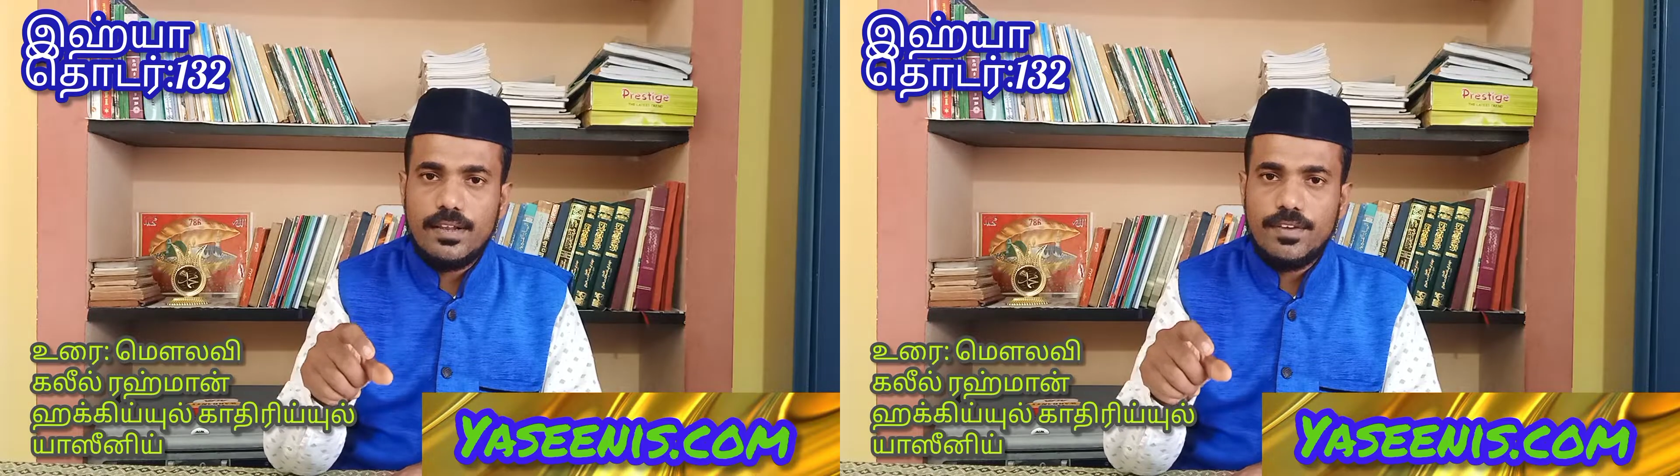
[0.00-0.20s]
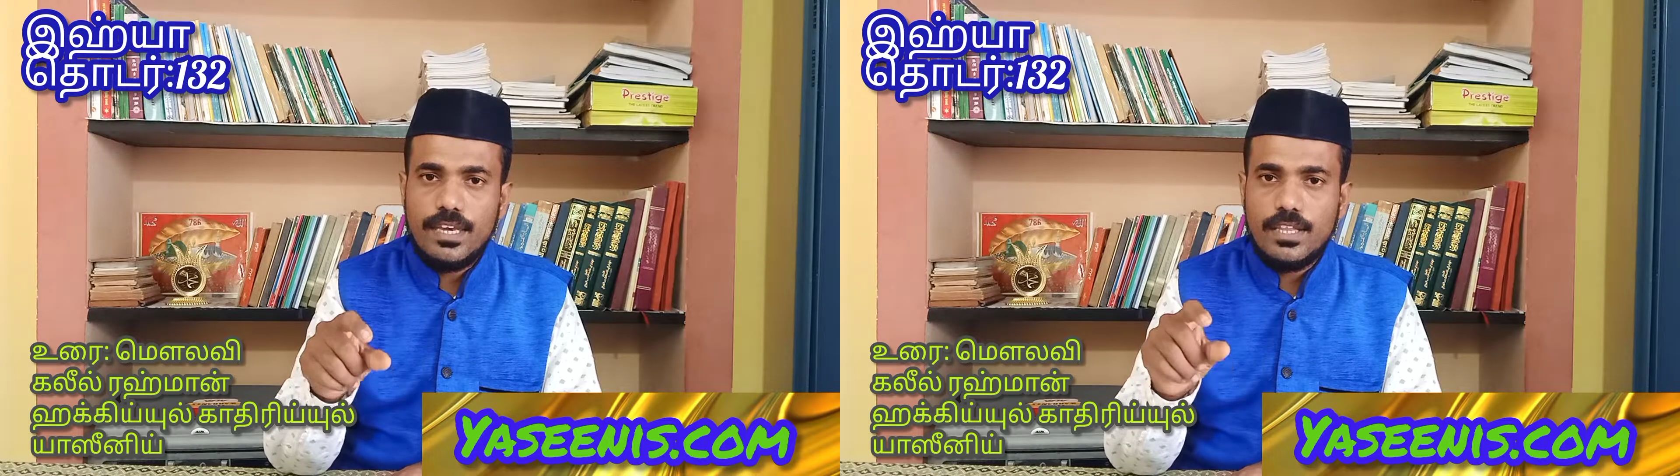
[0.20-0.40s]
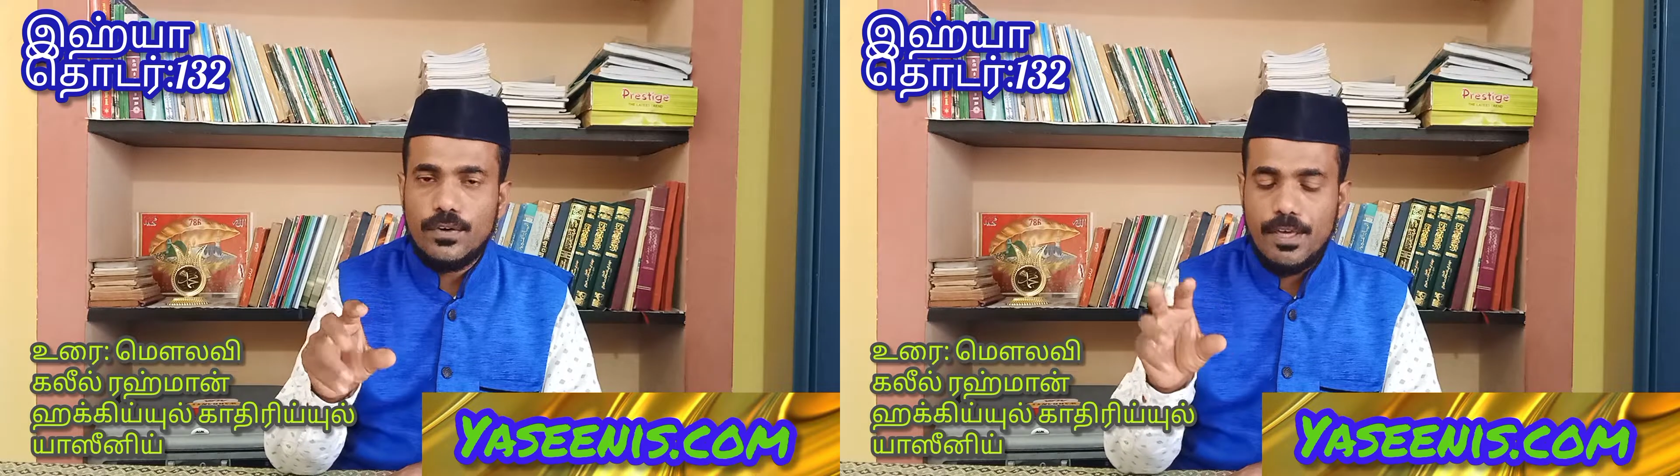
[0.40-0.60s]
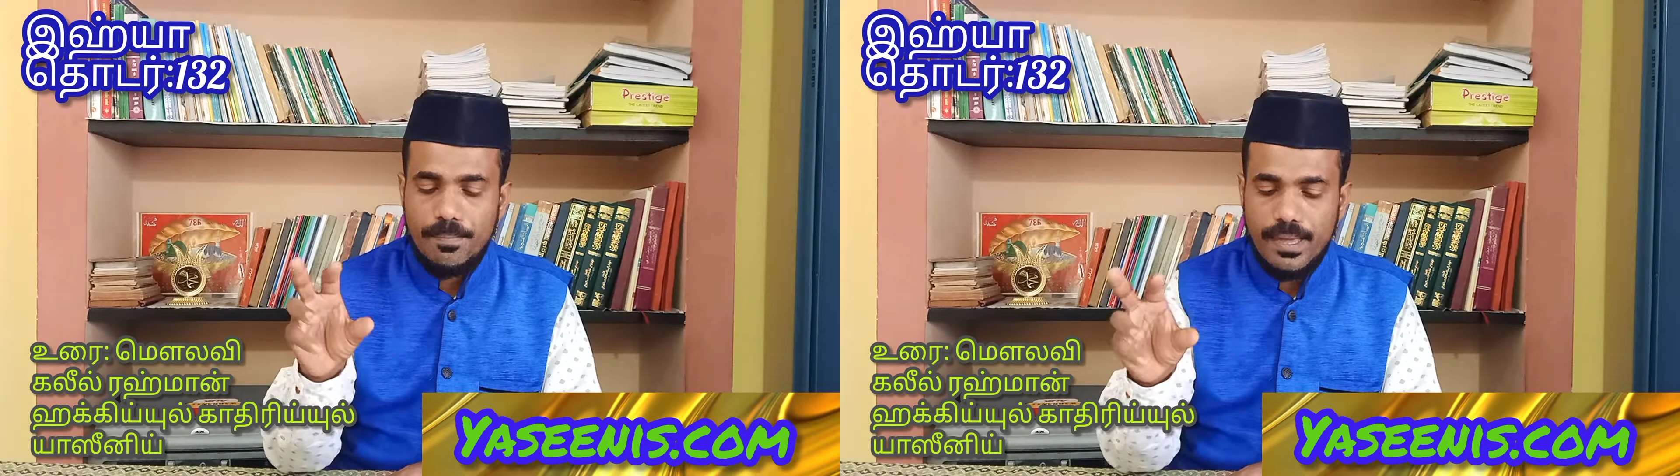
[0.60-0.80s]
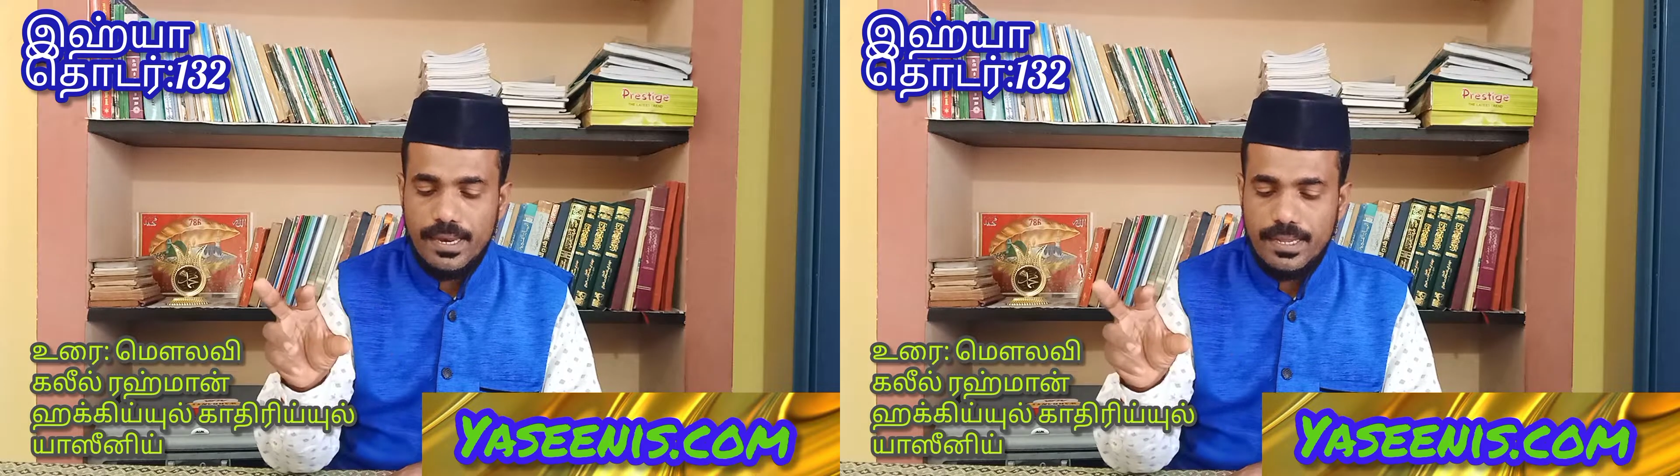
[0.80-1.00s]
கல்வி இதனுடைய
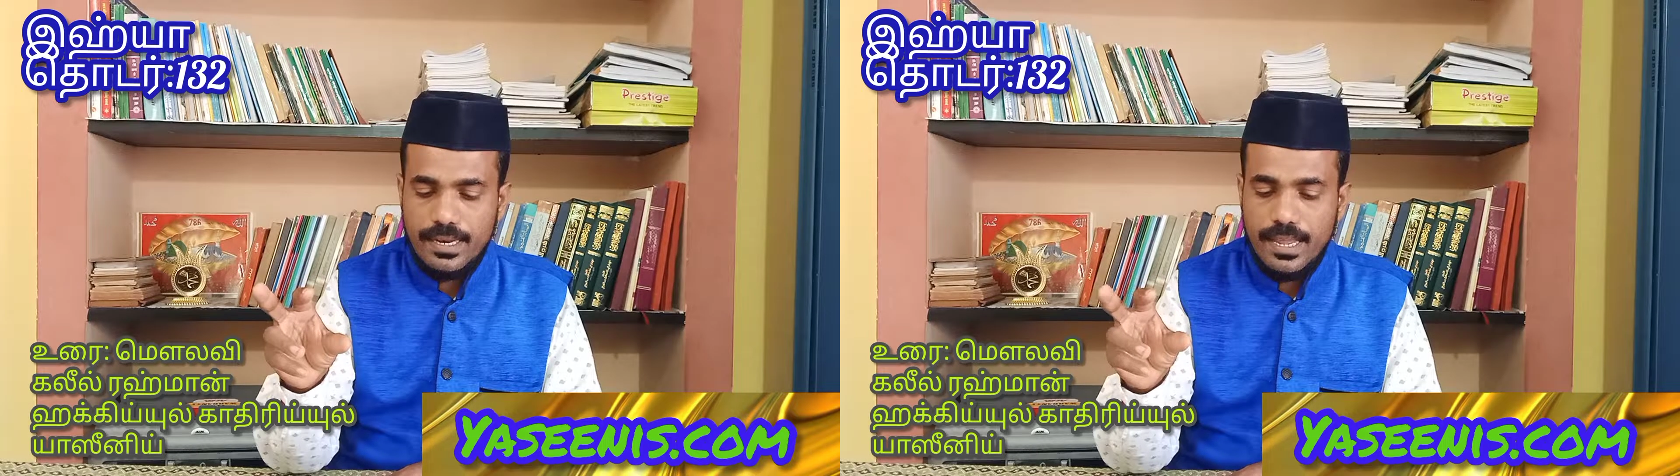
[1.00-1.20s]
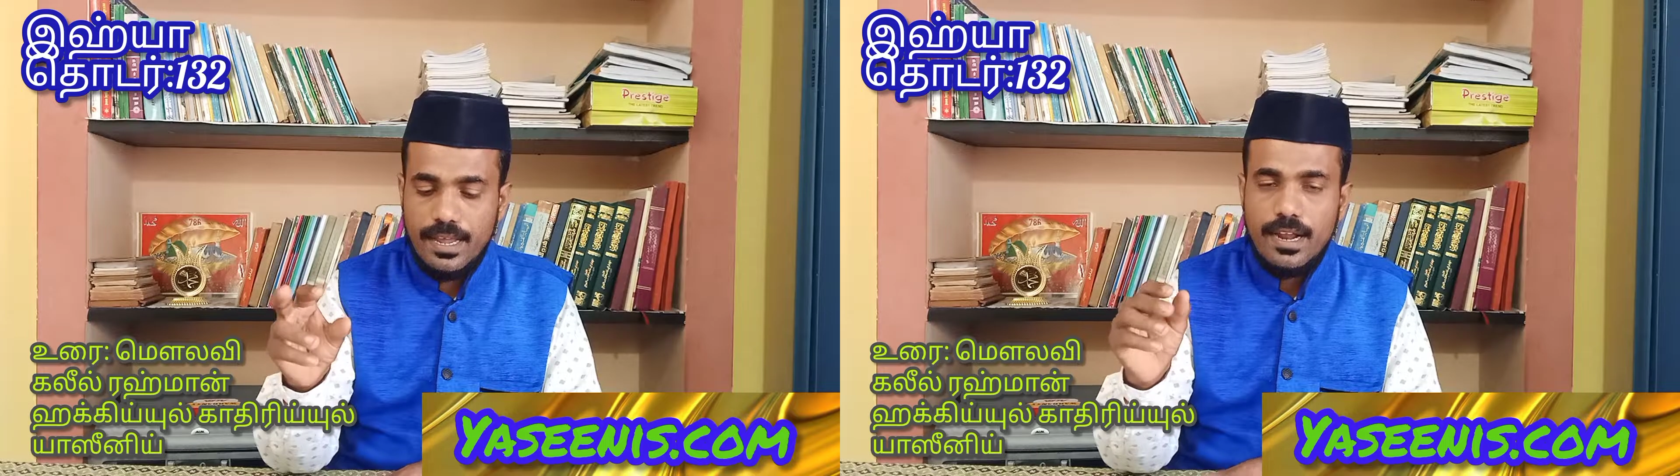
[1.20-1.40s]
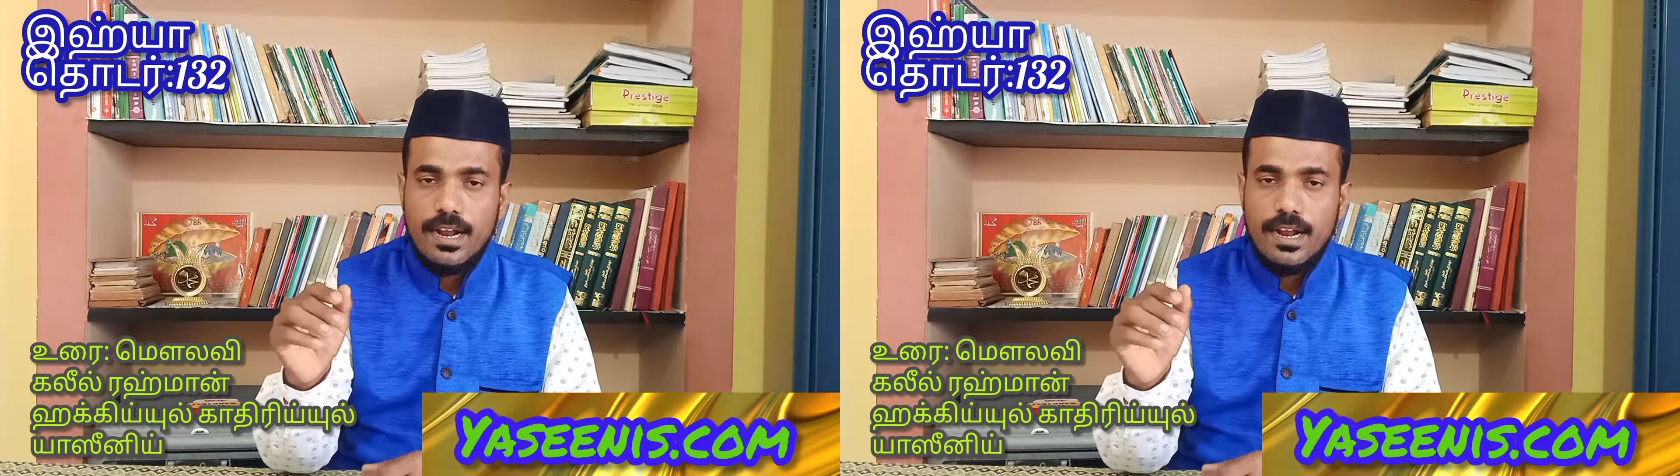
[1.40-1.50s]
பயன் என்ன